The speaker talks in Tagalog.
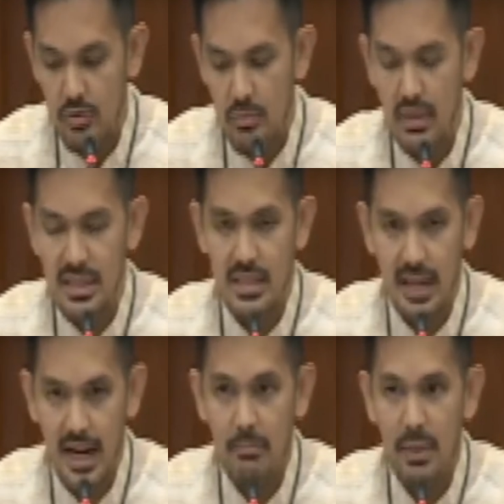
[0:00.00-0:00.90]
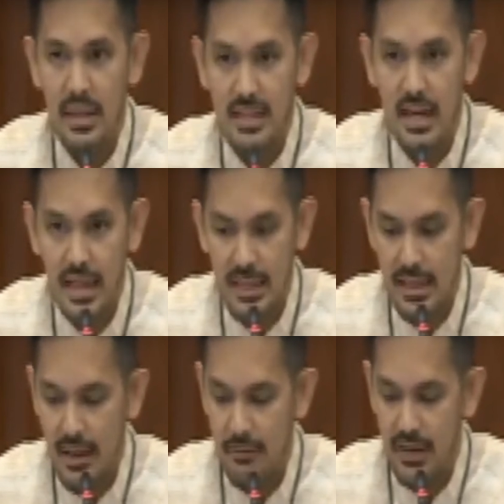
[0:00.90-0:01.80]
mas grabe ang sakit
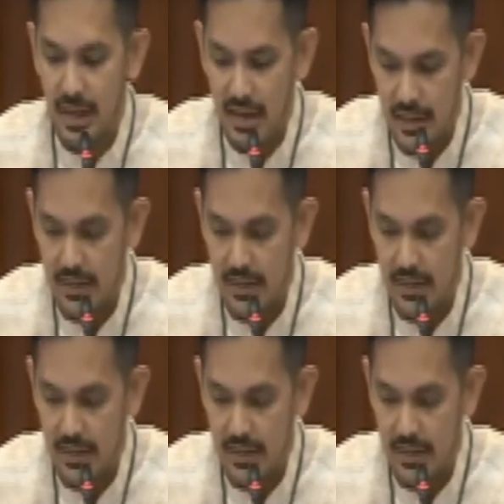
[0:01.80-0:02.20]
ng PhilHealth.